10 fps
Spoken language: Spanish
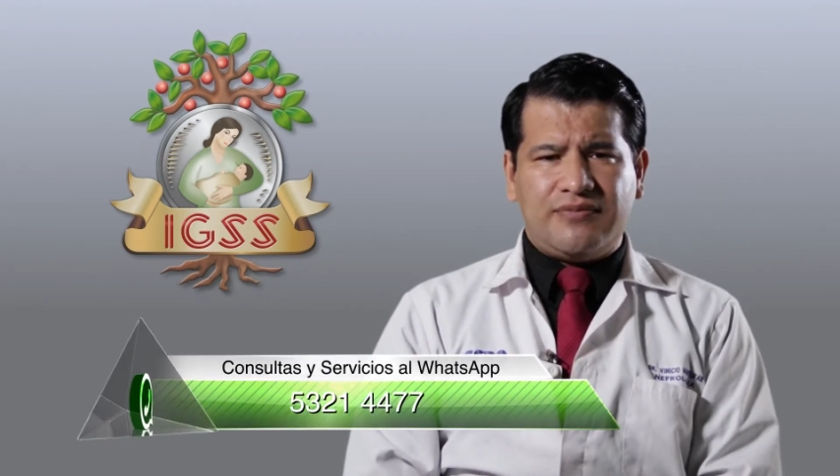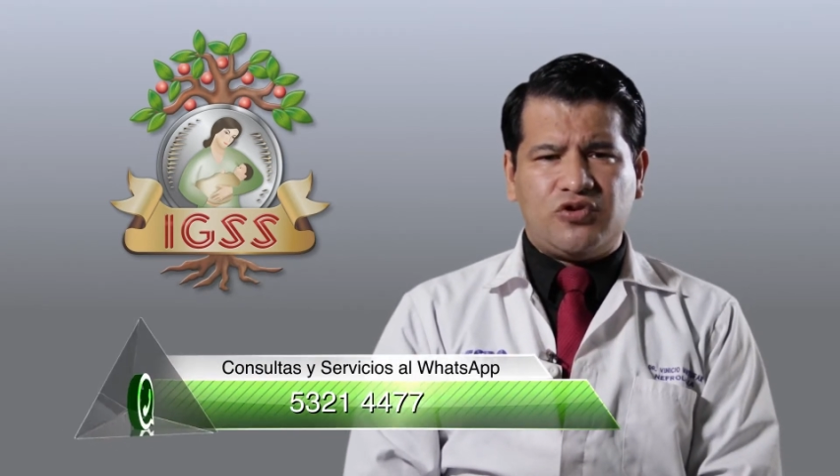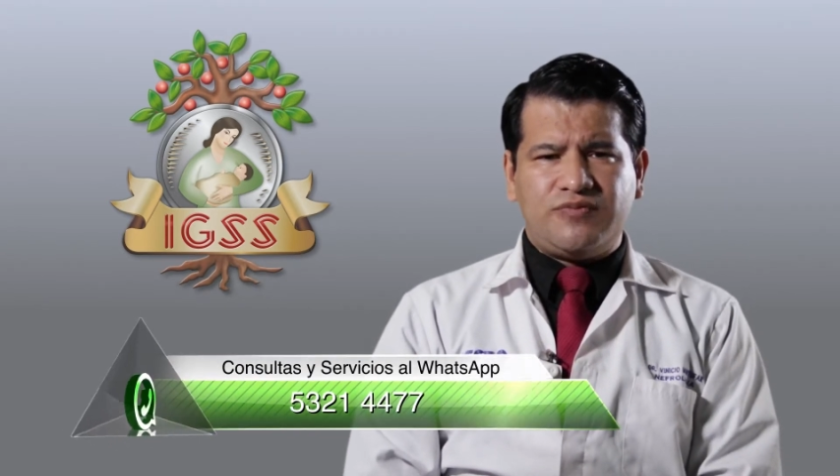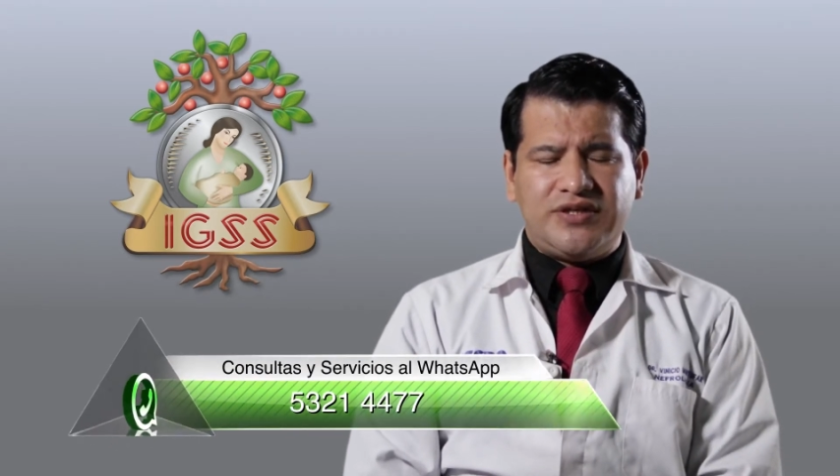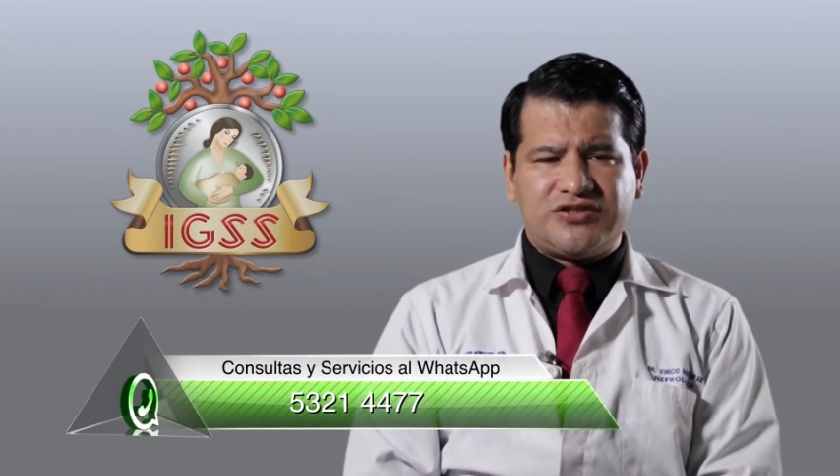
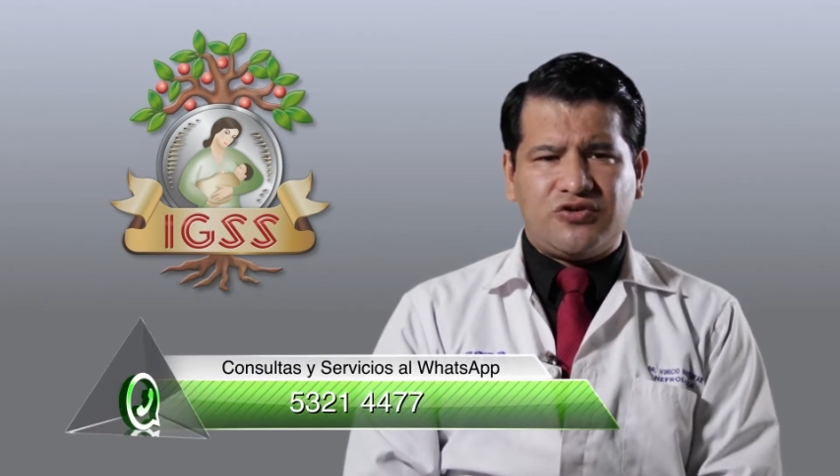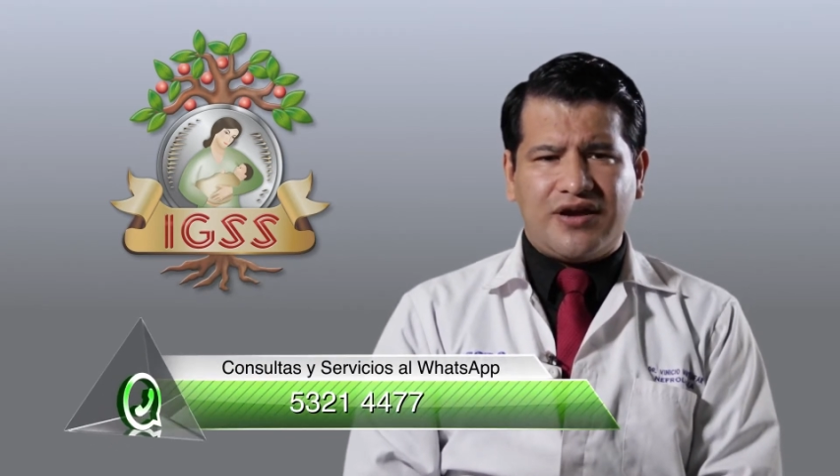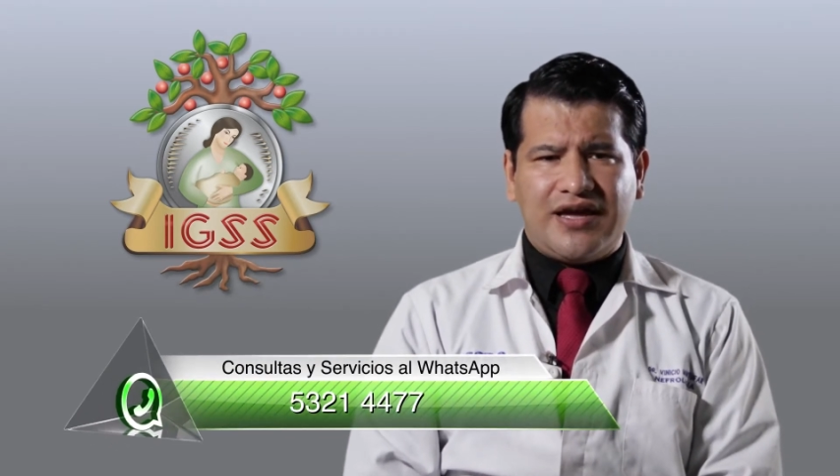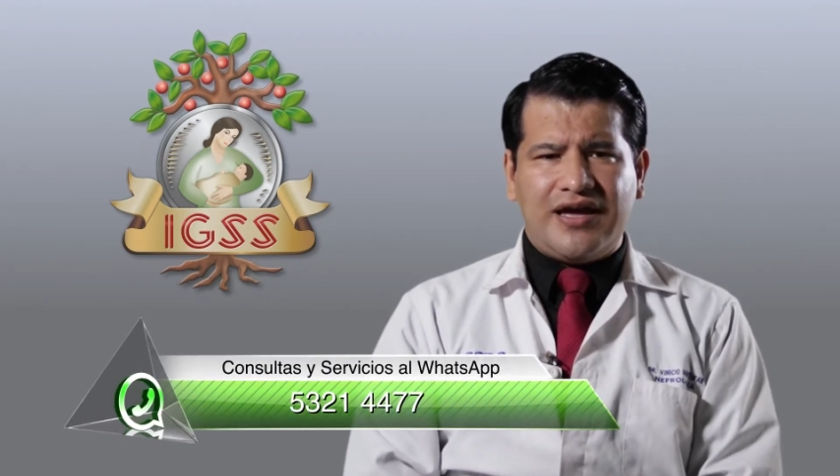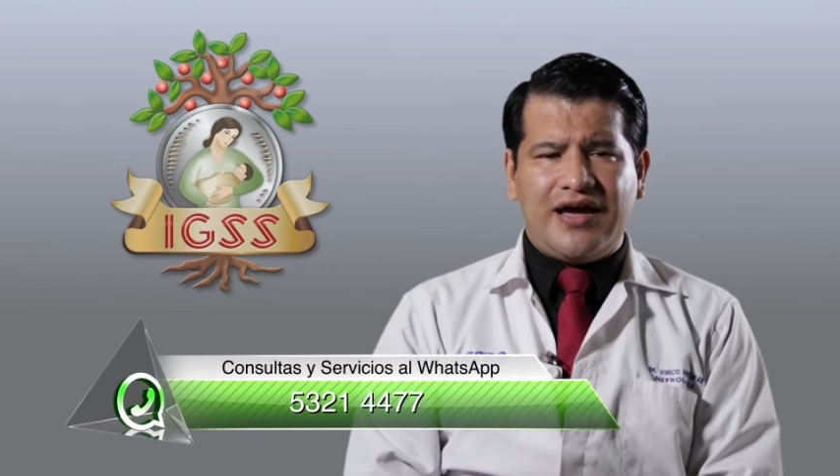hemos
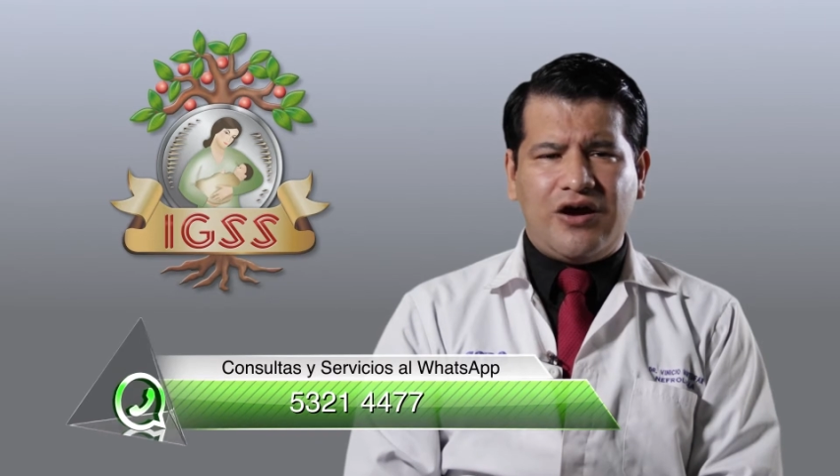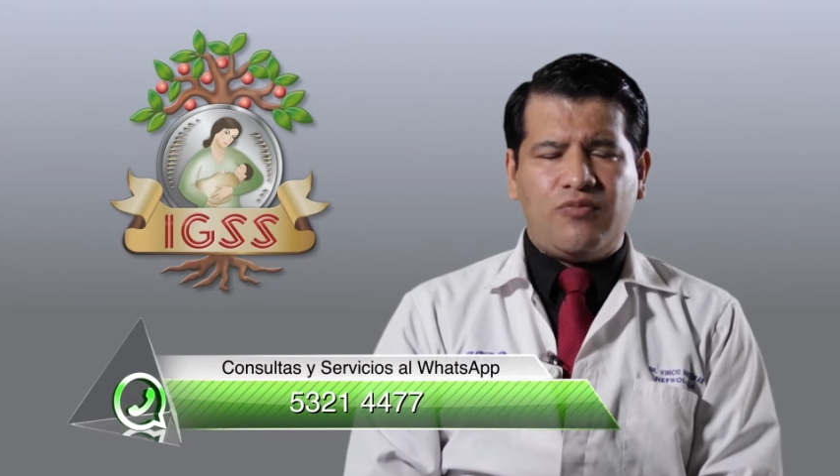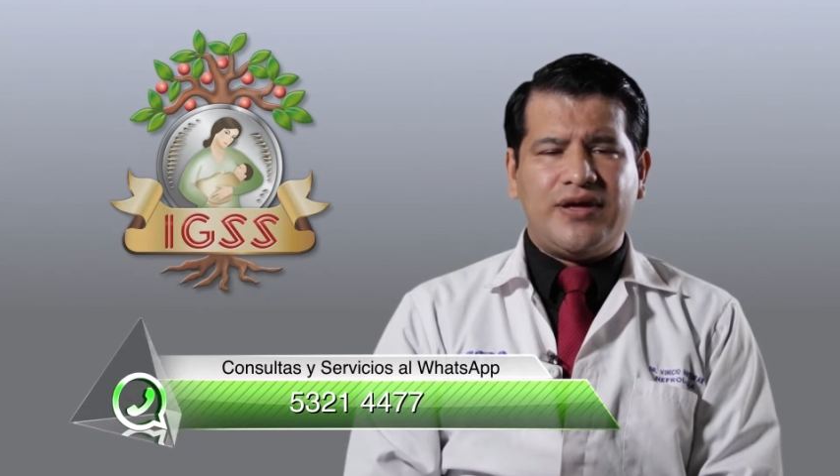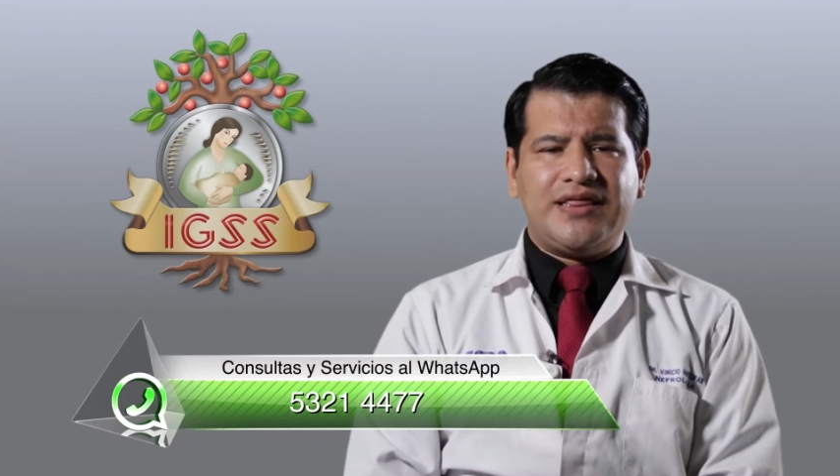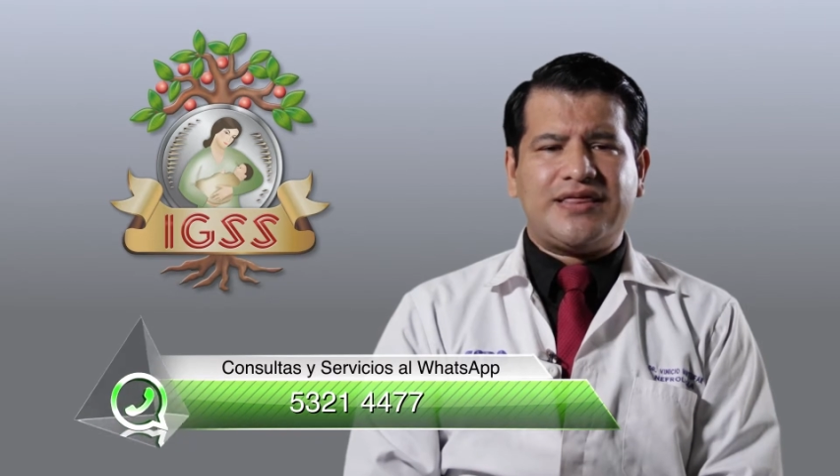visto que ha
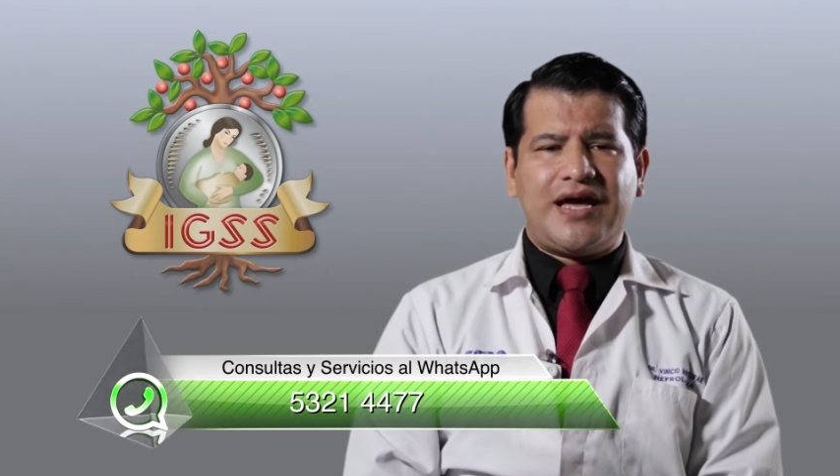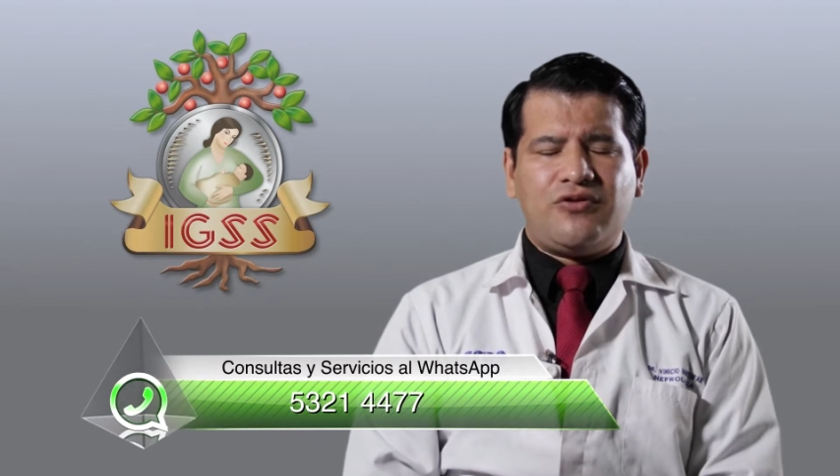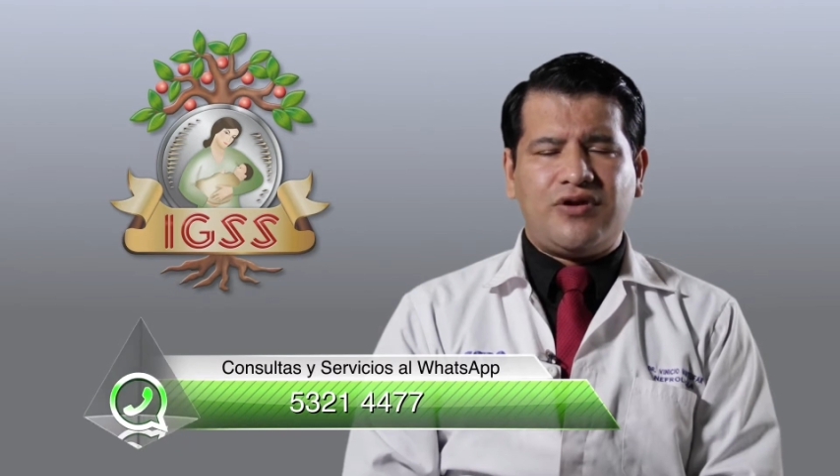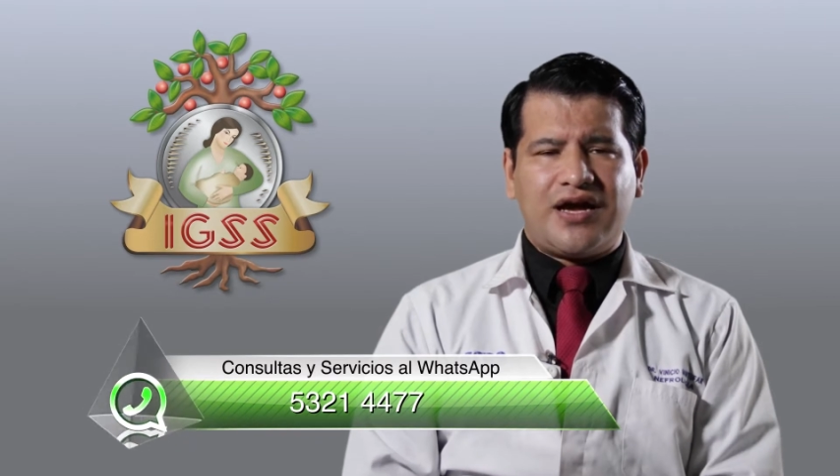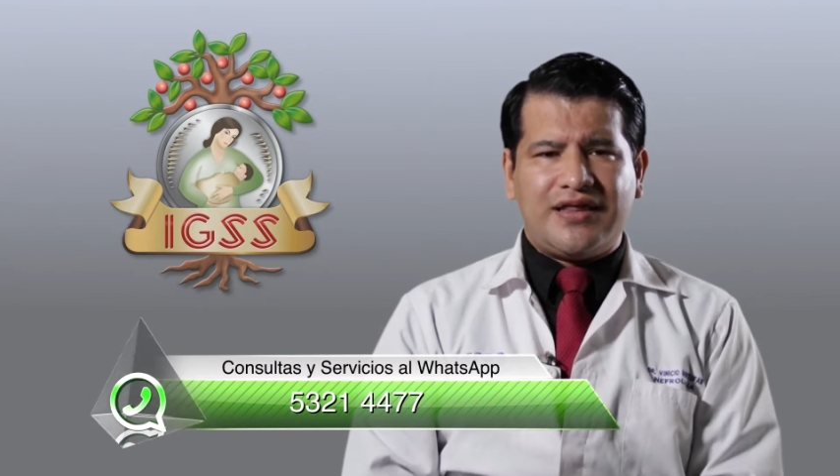
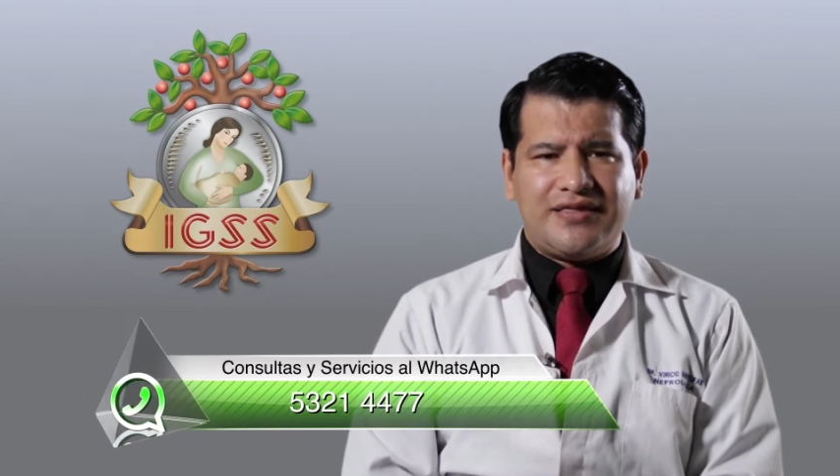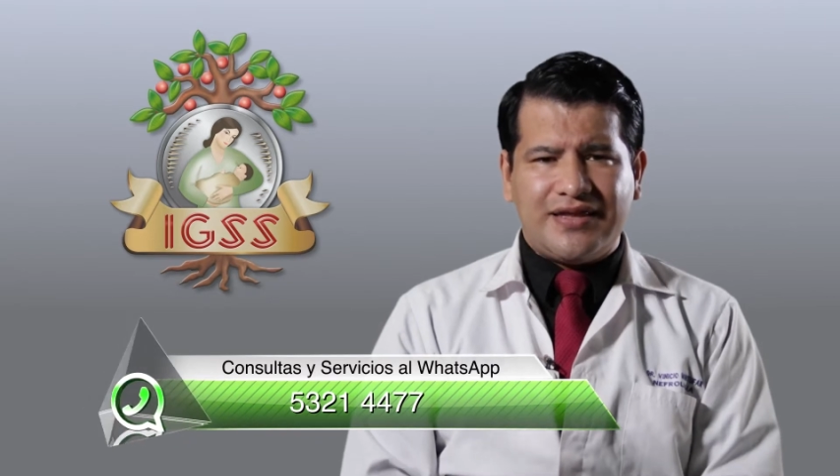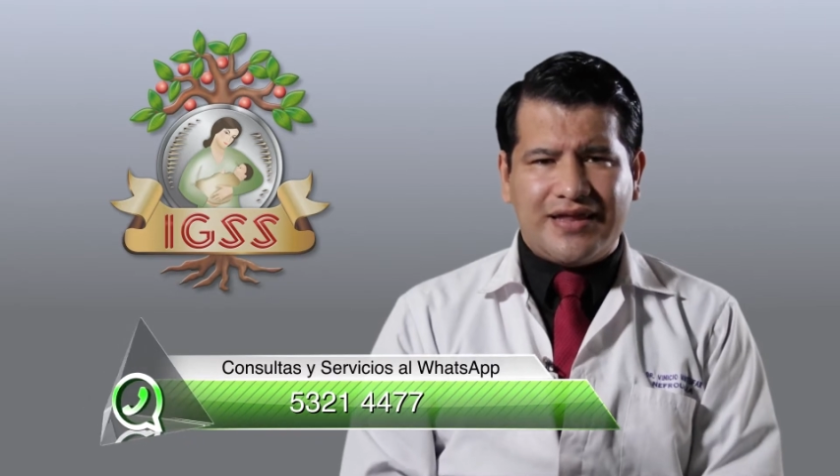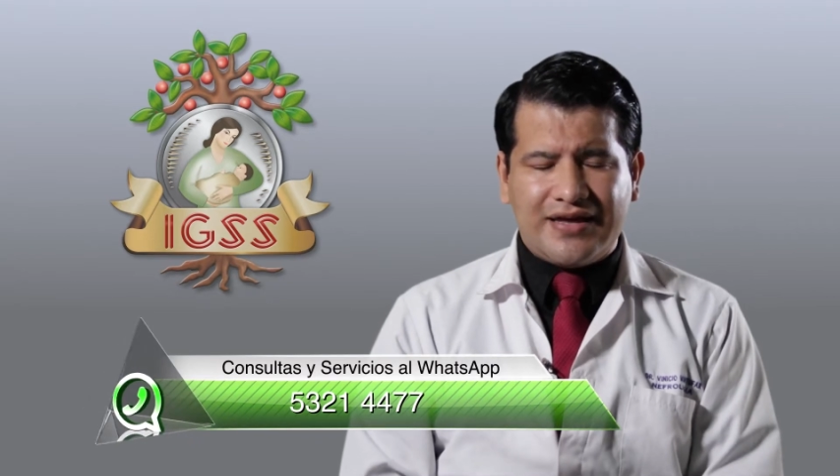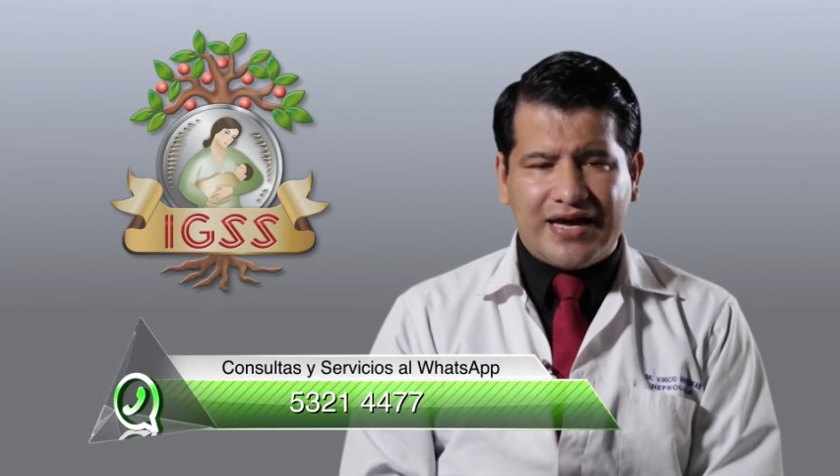aumentado la cantidad